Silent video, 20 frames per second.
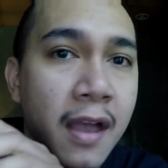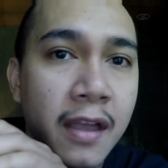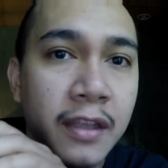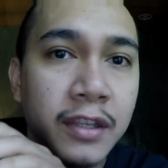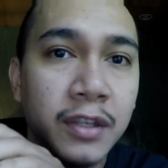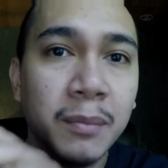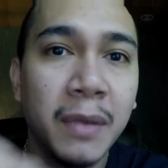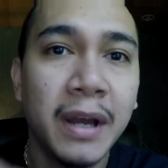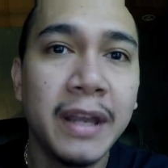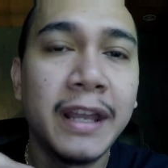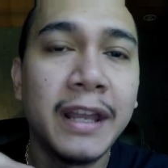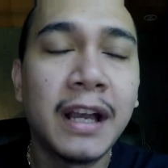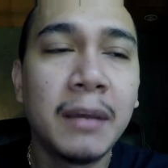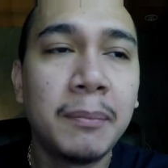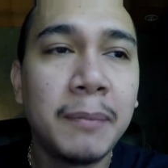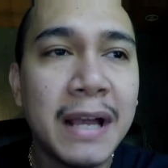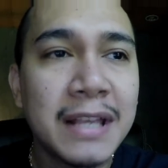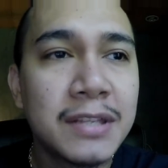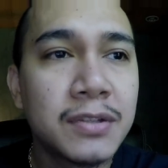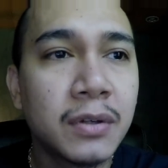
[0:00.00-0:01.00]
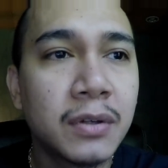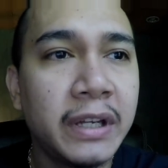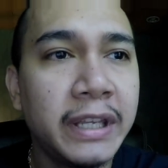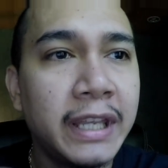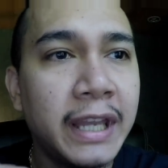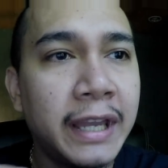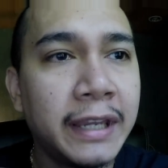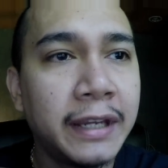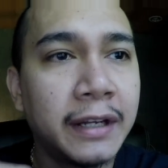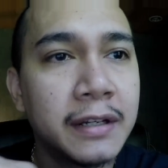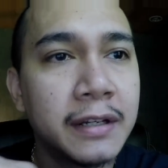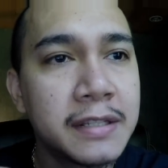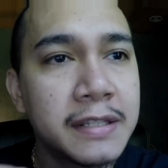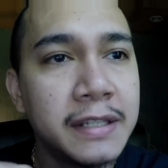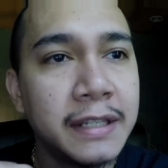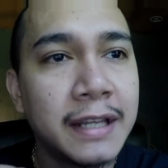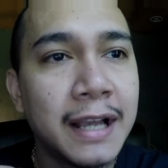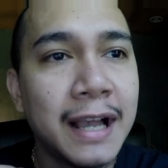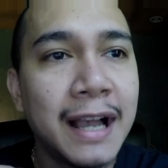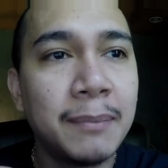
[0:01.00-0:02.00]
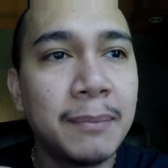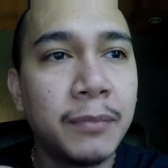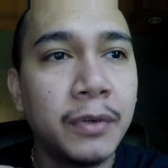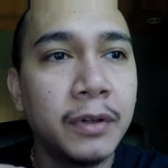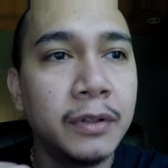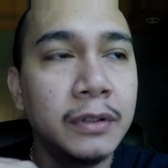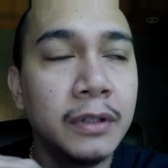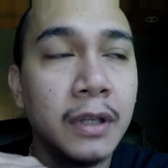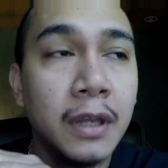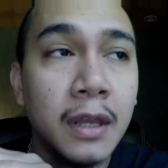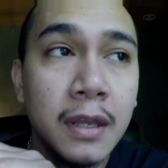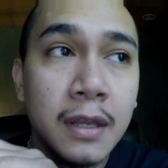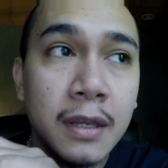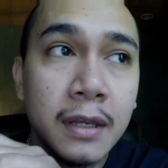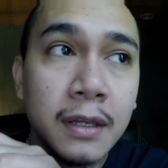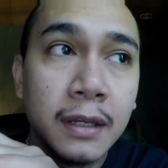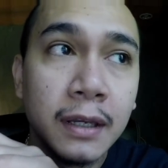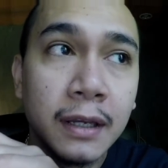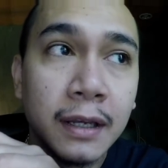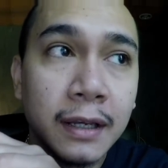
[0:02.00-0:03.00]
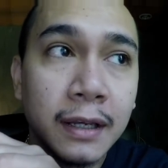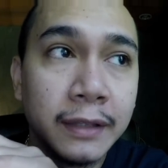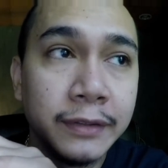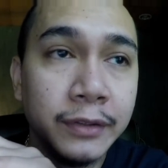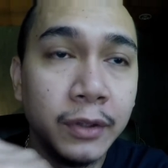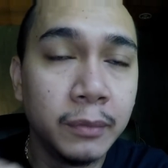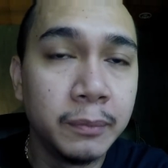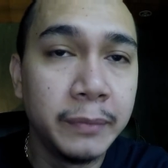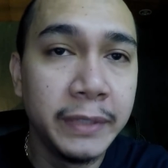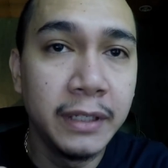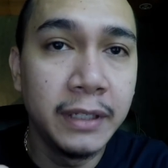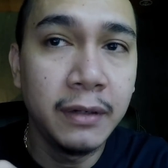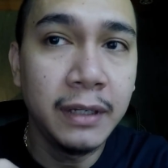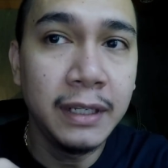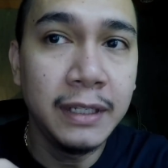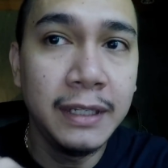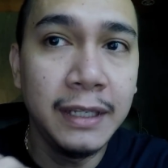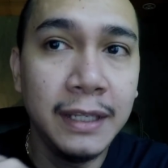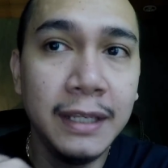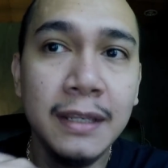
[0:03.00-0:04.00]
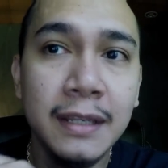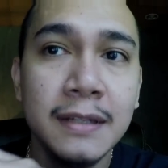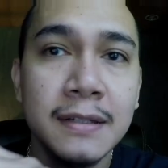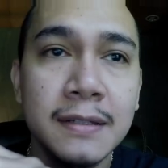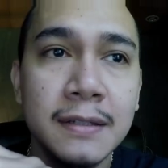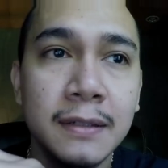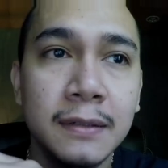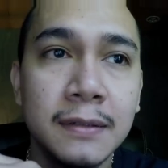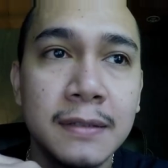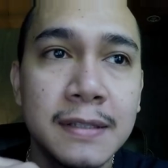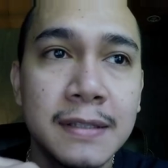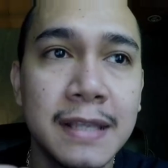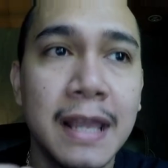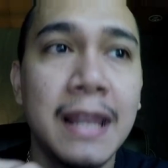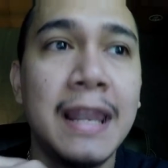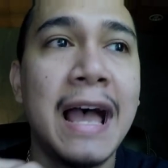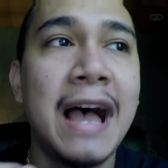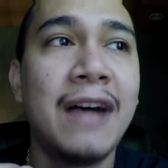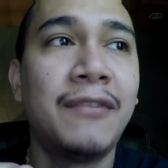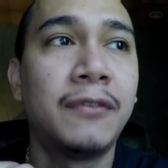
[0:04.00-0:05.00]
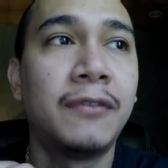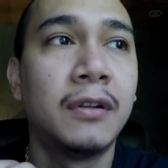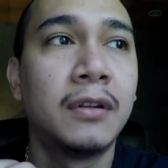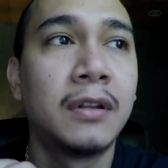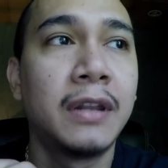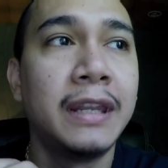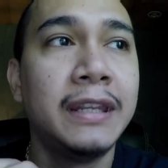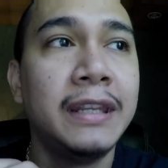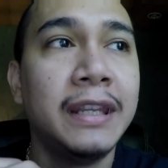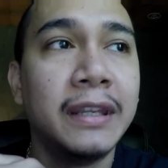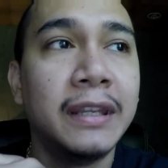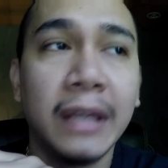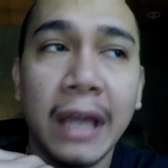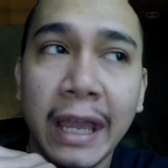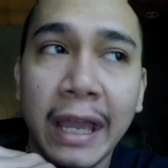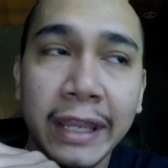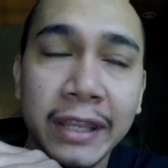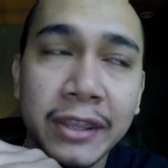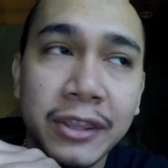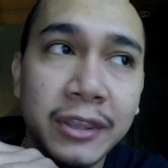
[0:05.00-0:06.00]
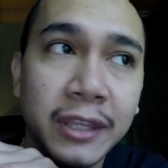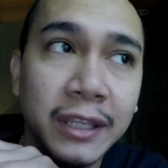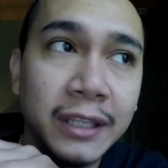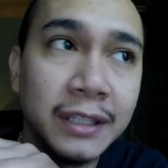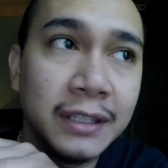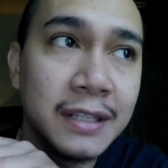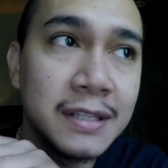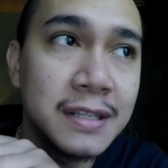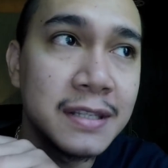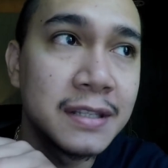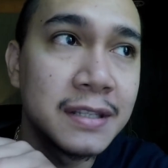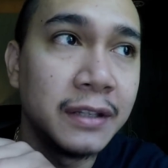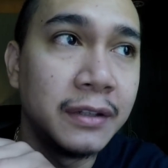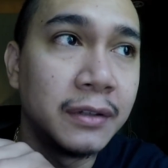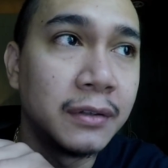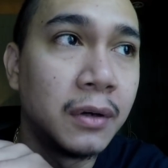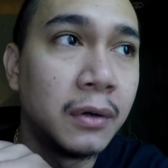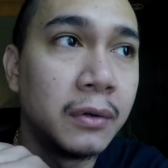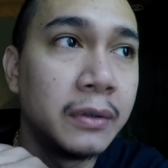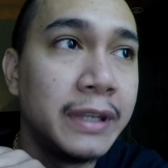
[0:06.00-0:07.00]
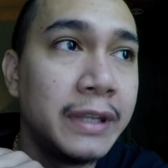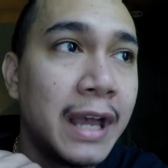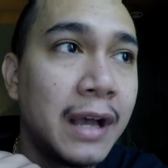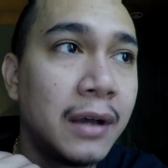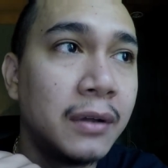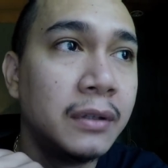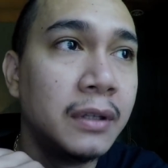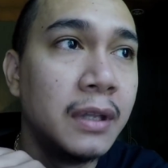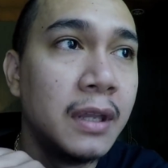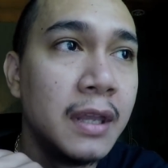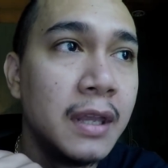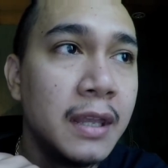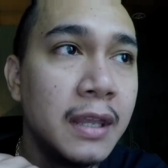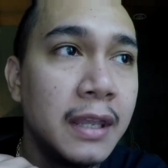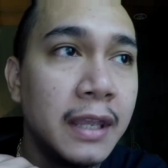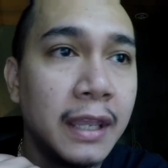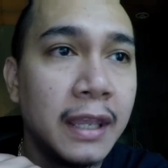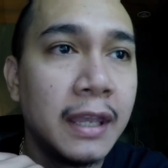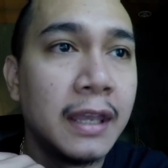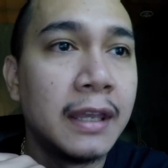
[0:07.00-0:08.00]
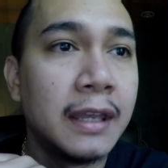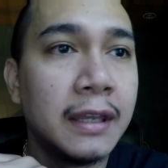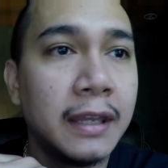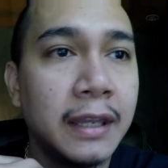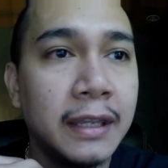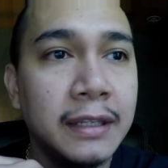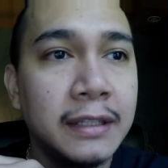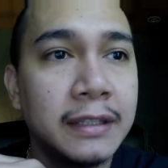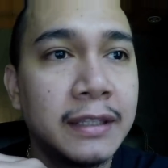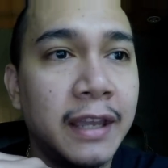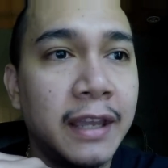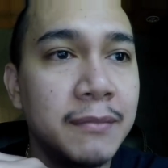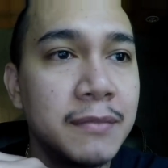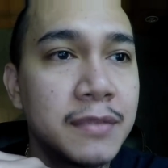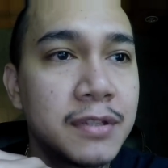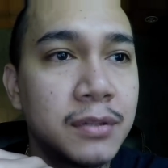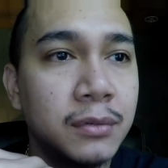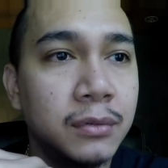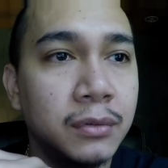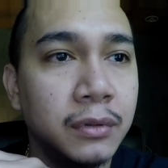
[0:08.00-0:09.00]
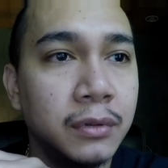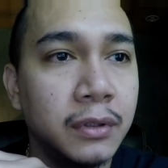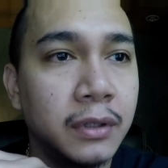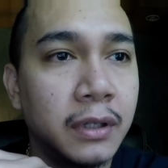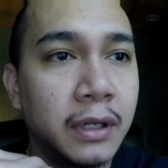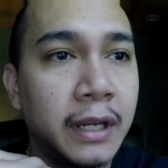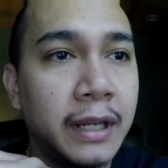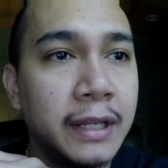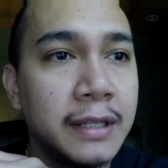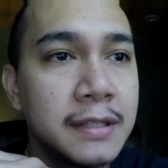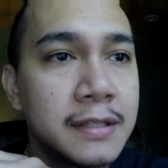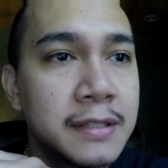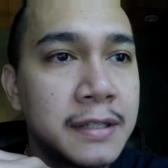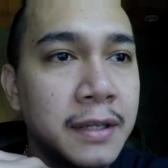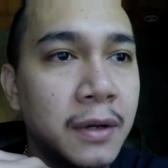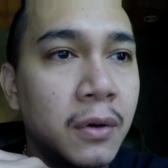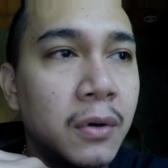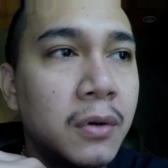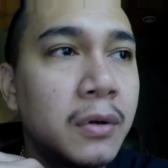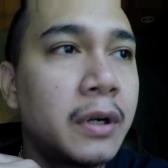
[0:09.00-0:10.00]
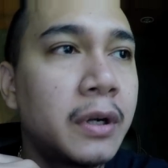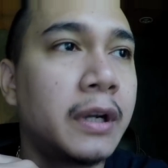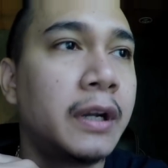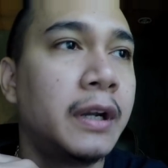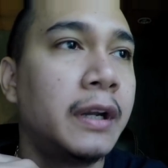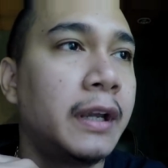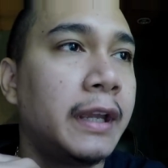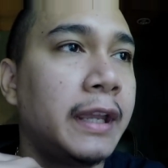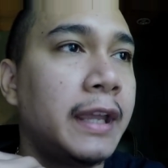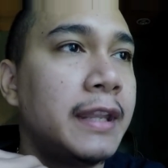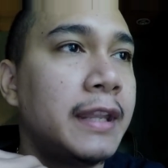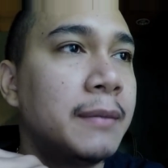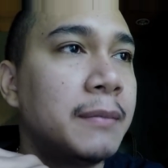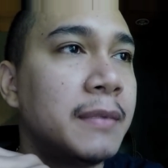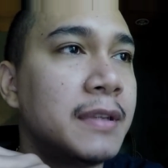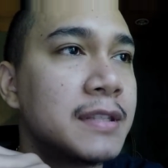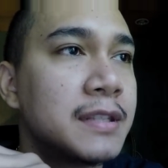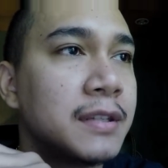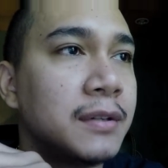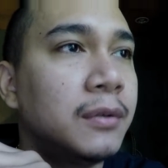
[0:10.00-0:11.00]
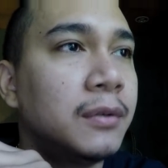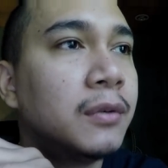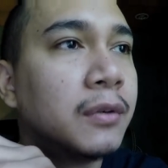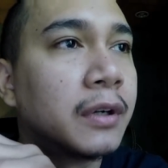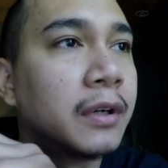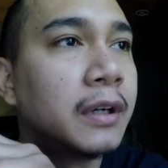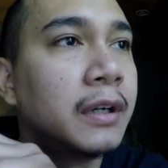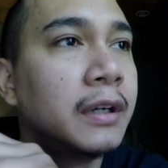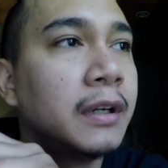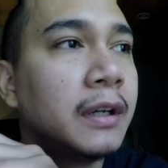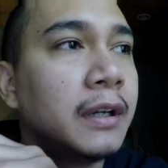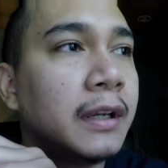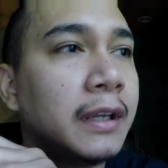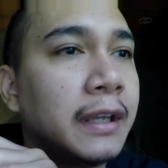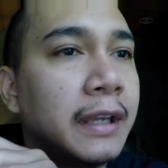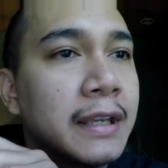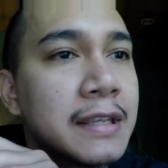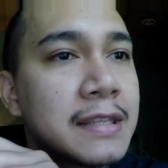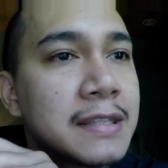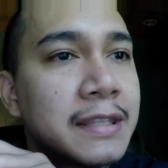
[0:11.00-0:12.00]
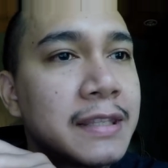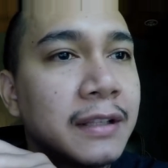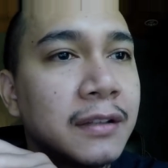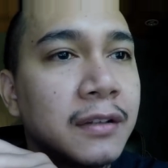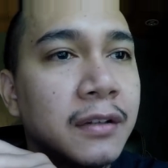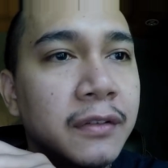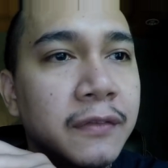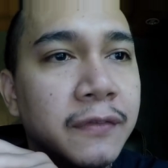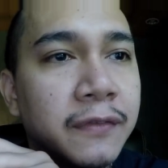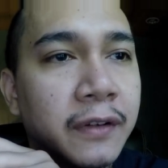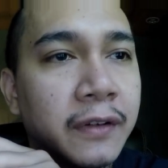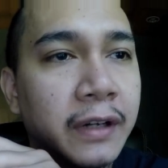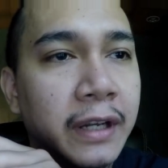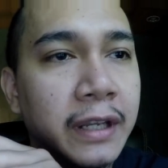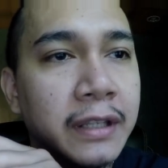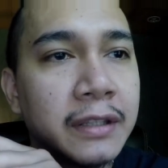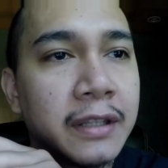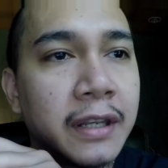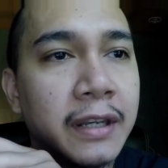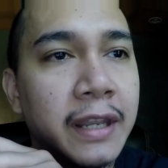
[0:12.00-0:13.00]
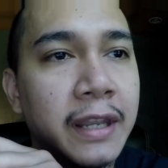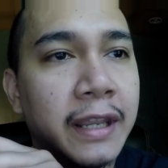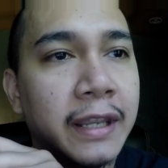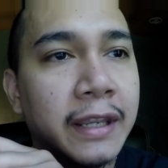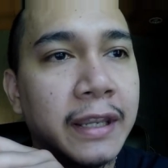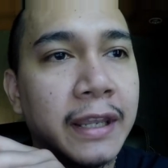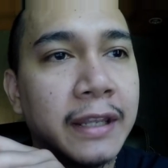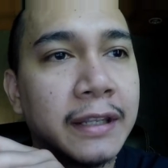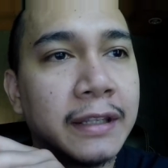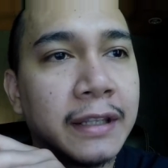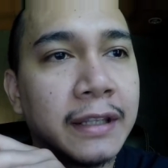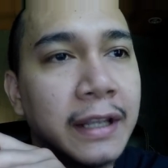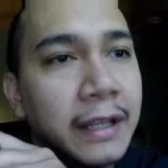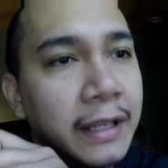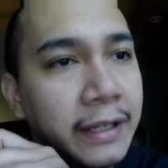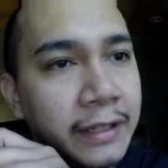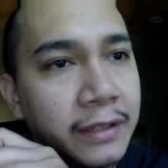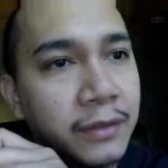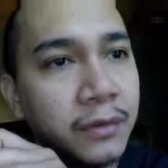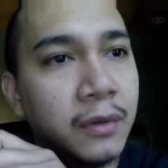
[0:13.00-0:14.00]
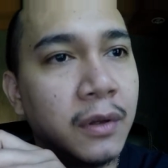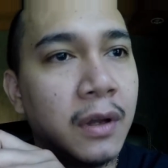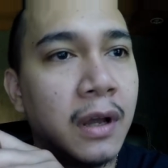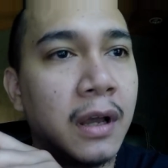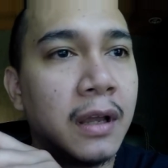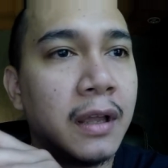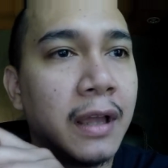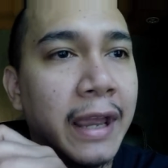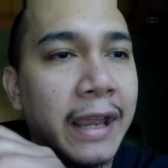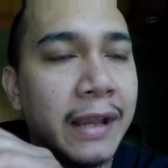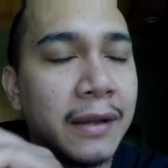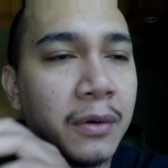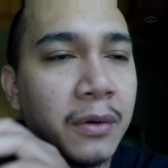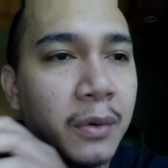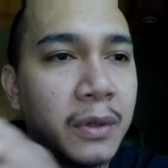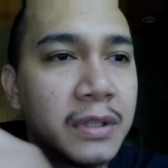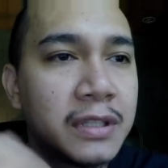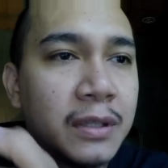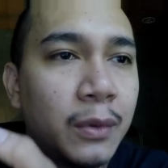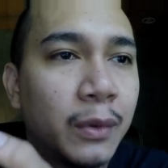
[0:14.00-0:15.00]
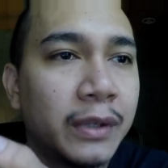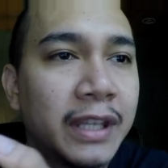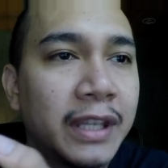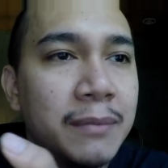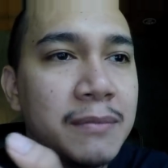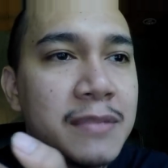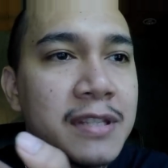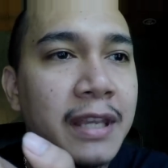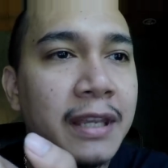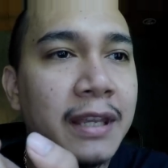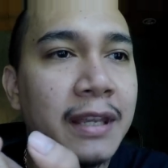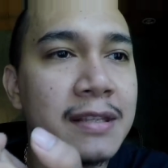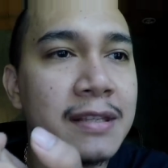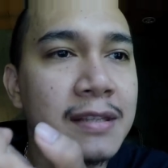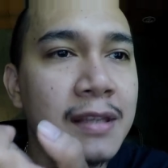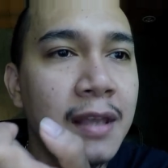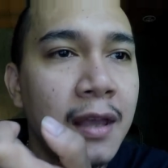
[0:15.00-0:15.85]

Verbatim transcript: Yung mga nakapasok kay IRC kahapon, uh, don't be greedy, sell half already. I think this is gonna go down uh, anytime soon. Ayan, si OR, ayan naman si OR, yeah, still good for intraday. Ayan, Nicole, uh, what, what I'm saying is,